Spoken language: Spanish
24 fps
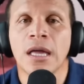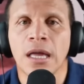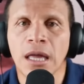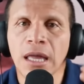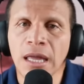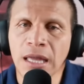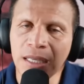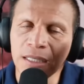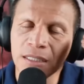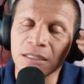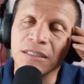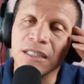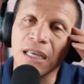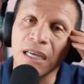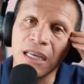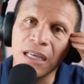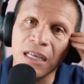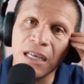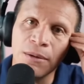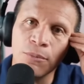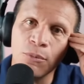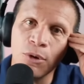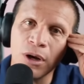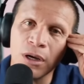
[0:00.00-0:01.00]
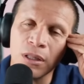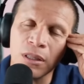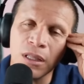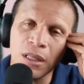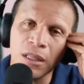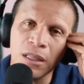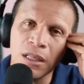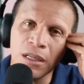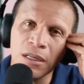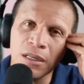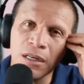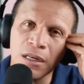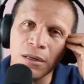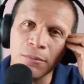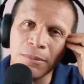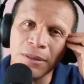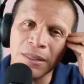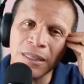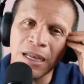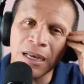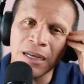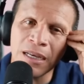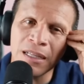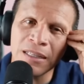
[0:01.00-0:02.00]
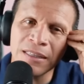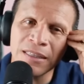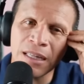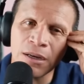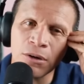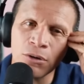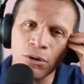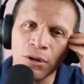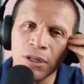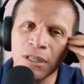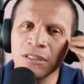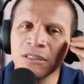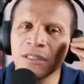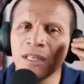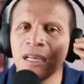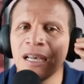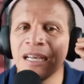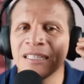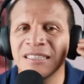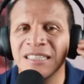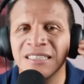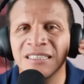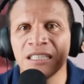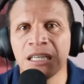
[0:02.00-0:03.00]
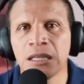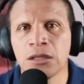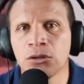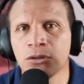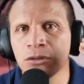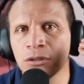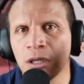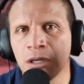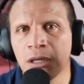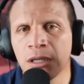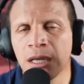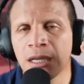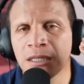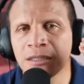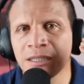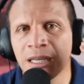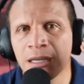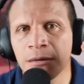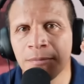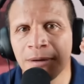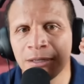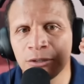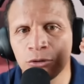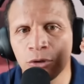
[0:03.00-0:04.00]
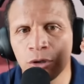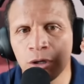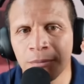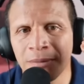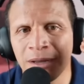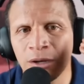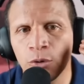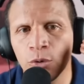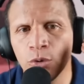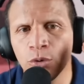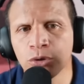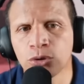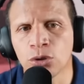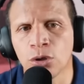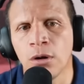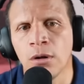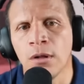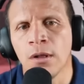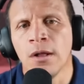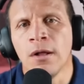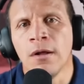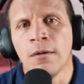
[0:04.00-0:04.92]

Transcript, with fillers: Esta es la muerte del criminal, el terrorista, el asesino serial Salvatore Mancuso.